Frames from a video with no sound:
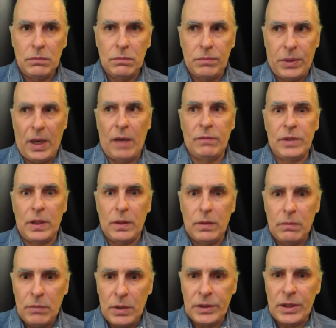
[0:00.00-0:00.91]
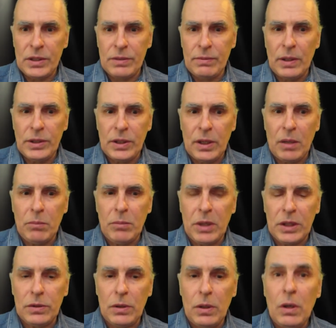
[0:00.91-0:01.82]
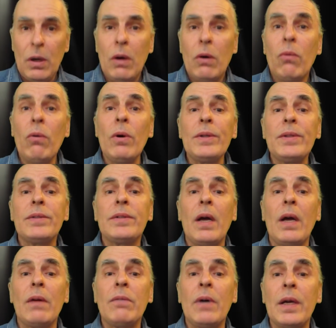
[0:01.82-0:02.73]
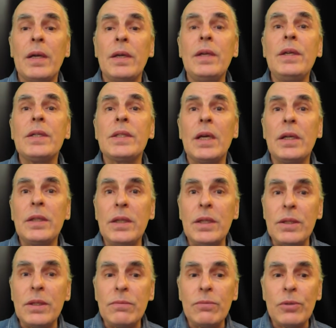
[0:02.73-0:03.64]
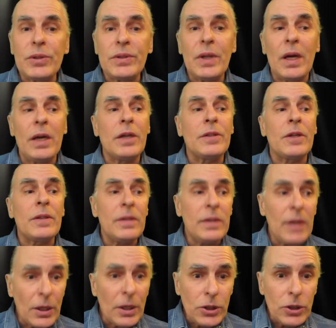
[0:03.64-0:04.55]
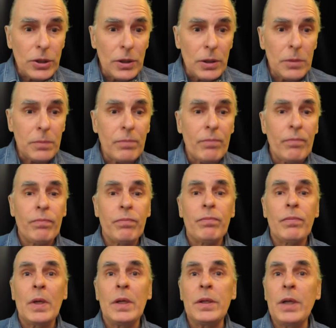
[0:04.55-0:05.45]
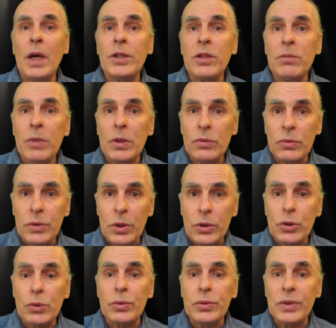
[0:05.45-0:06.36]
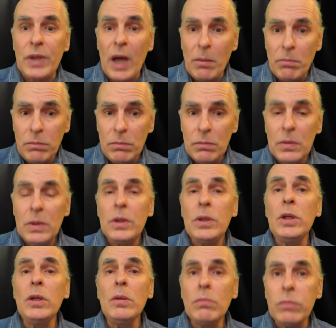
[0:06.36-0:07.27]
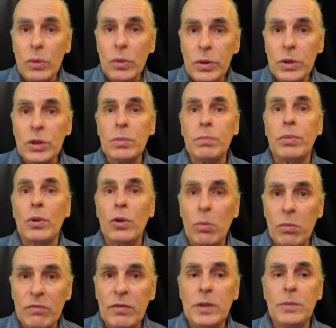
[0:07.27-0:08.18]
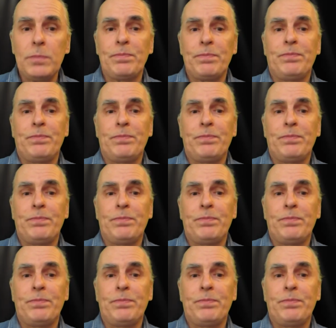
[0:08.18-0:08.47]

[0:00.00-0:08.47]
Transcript: Правда, отозвался Роман. Вот давай и садись вот на этот ящик, я тебе удочку дам и будешь пробовать.